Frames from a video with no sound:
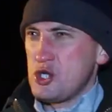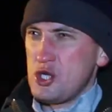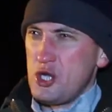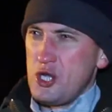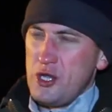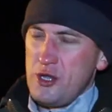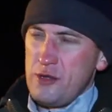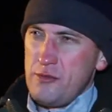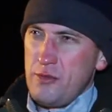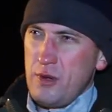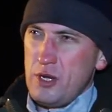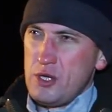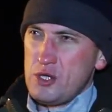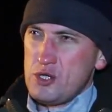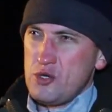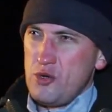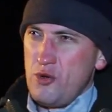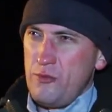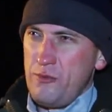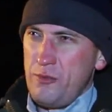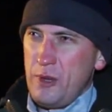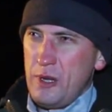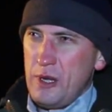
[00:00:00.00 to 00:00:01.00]
протяжении
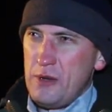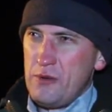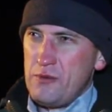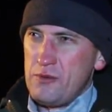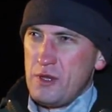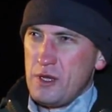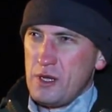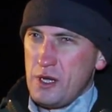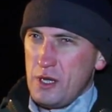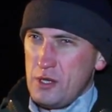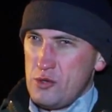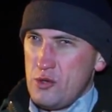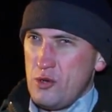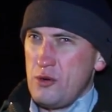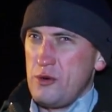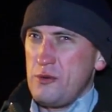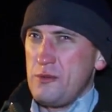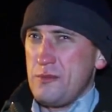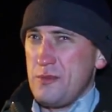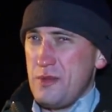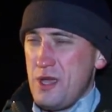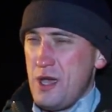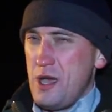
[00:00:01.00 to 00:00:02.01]
большого периода, в
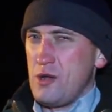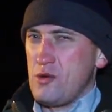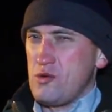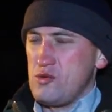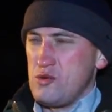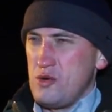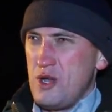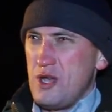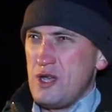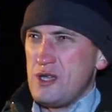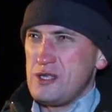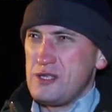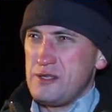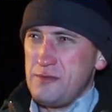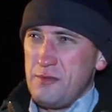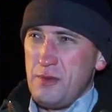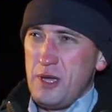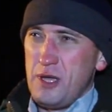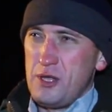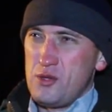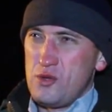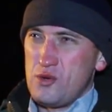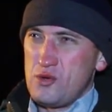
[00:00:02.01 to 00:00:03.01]
котором я окунаюсь,
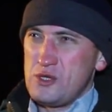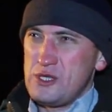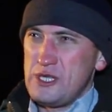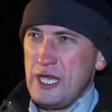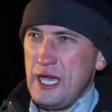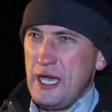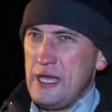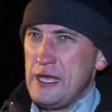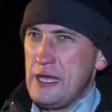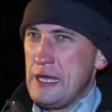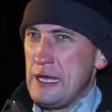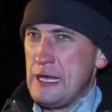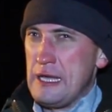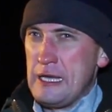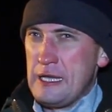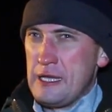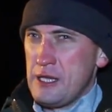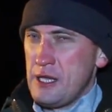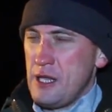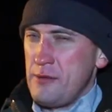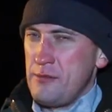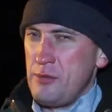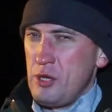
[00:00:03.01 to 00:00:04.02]
мои друзья –
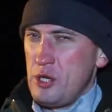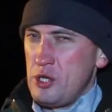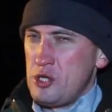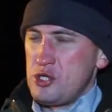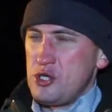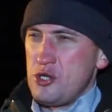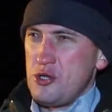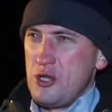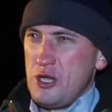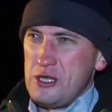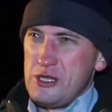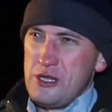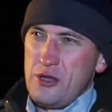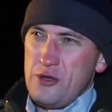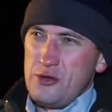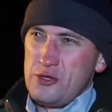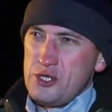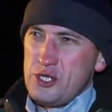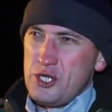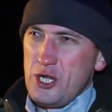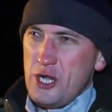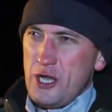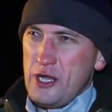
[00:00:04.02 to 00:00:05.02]
не было еще ни
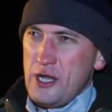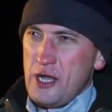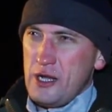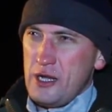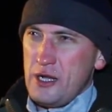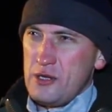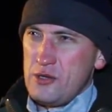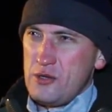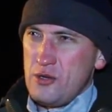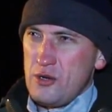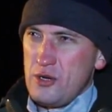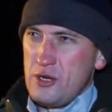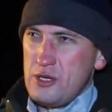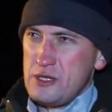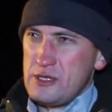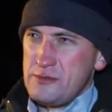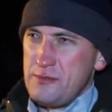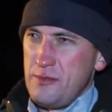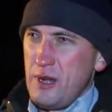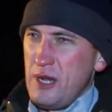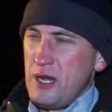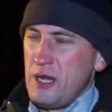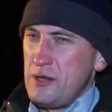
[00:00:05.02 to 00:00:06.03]
одного человека, который
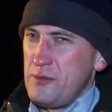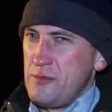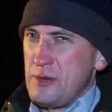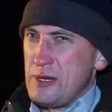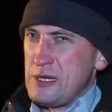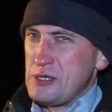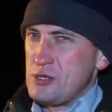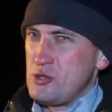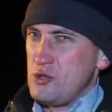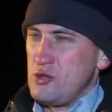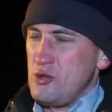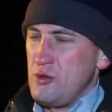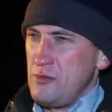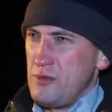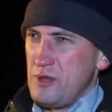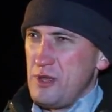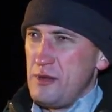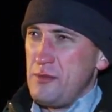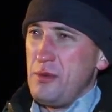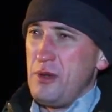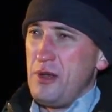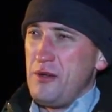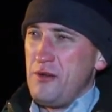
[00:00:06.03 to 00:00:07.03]
заболел простудными
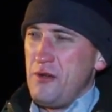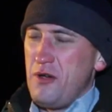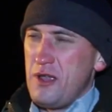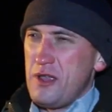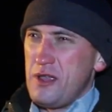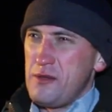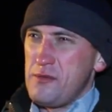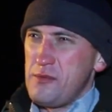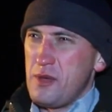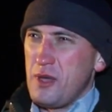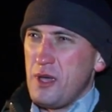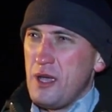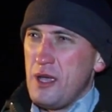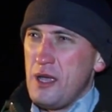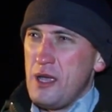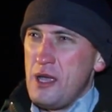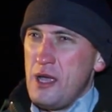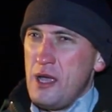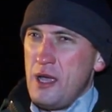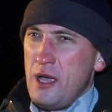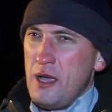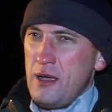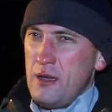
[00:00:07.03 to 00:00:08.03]
заболеваниями.
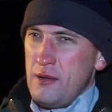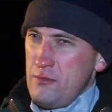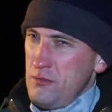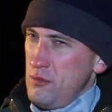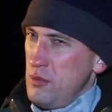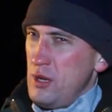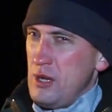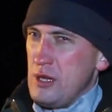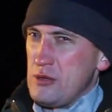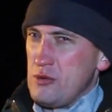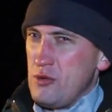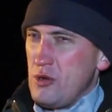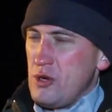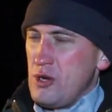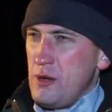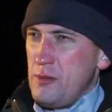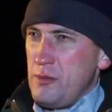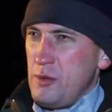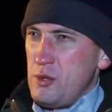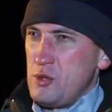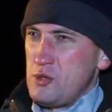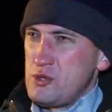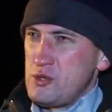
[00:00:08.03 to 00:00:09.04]
Было только